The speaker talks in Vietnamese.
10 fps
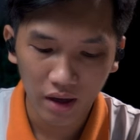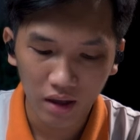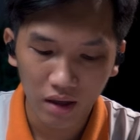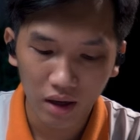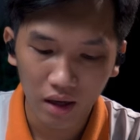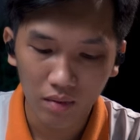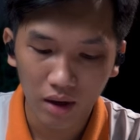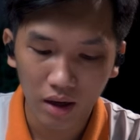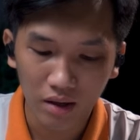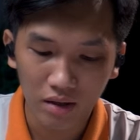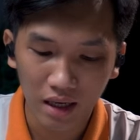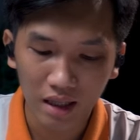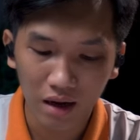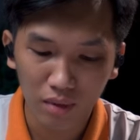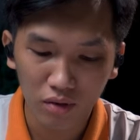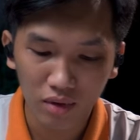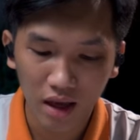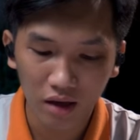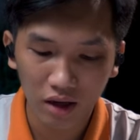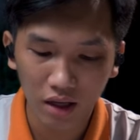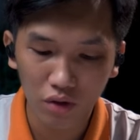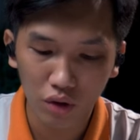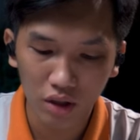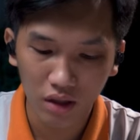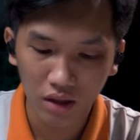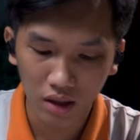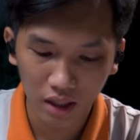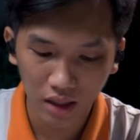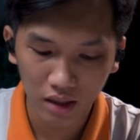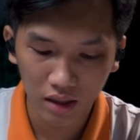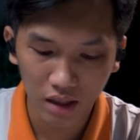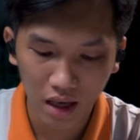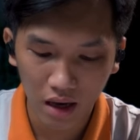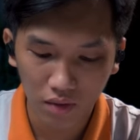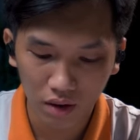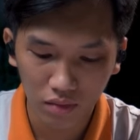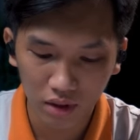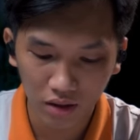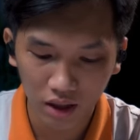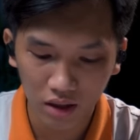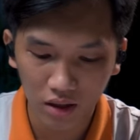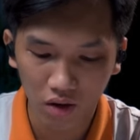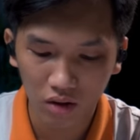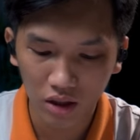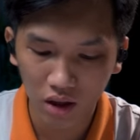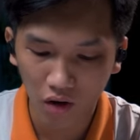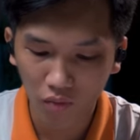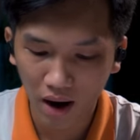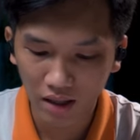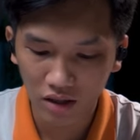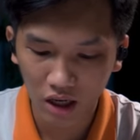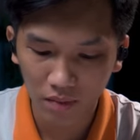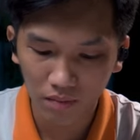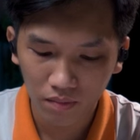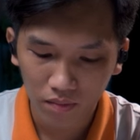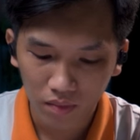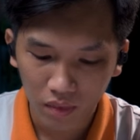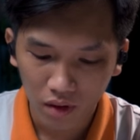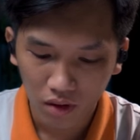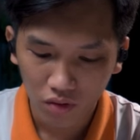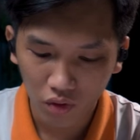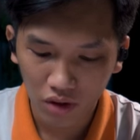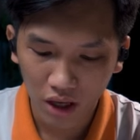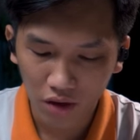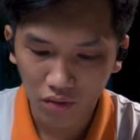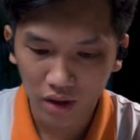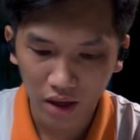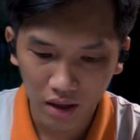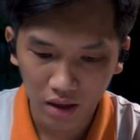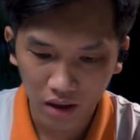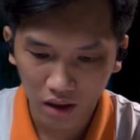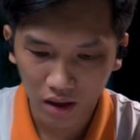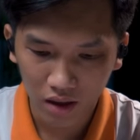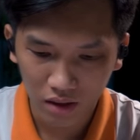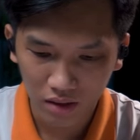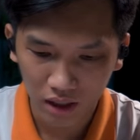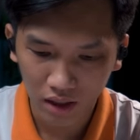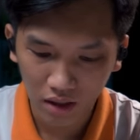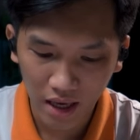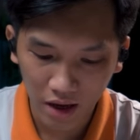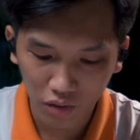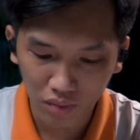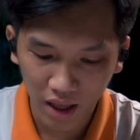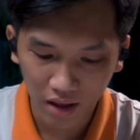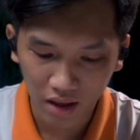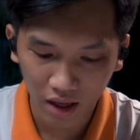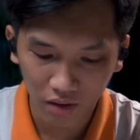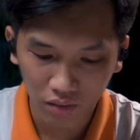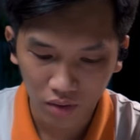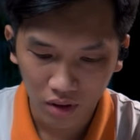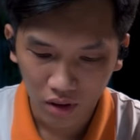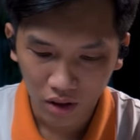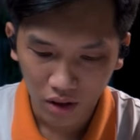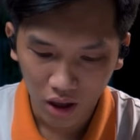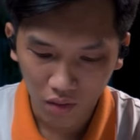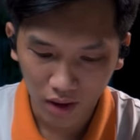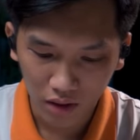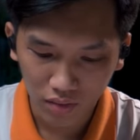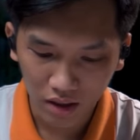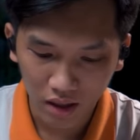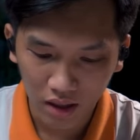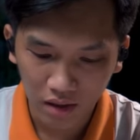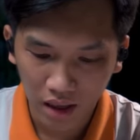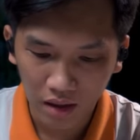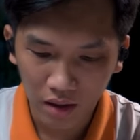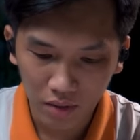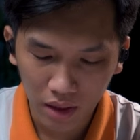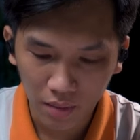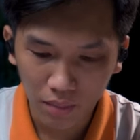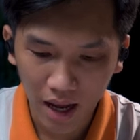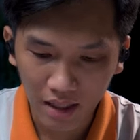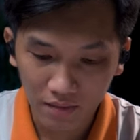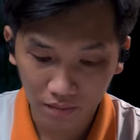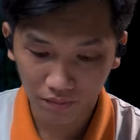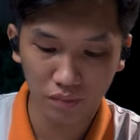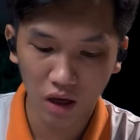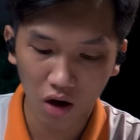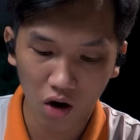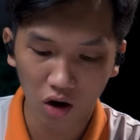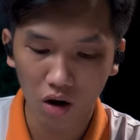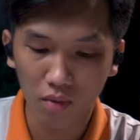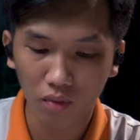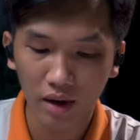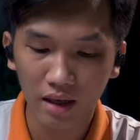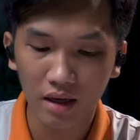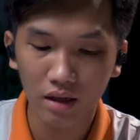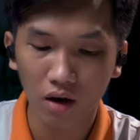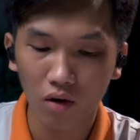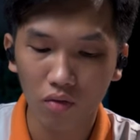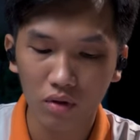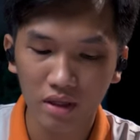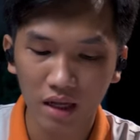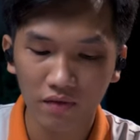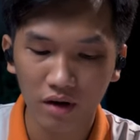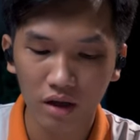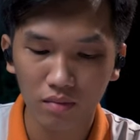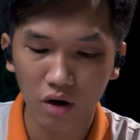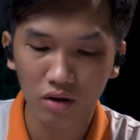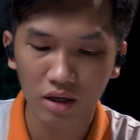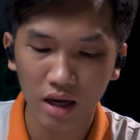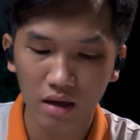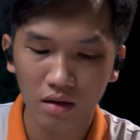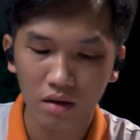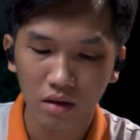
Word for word: cái những cái mà giải tầng mà chúng ta có thể tùy chỉnh như thế này rất là dễ dàng hoặc chúng ta có thể chọn chế độ bass shape tùy theo cái uh, sở thích nghe của chúng ta như thế nào đó, hoặc là chúng ta có thể để để, để blast nó còn có một cái chế độ transparent mode ở đây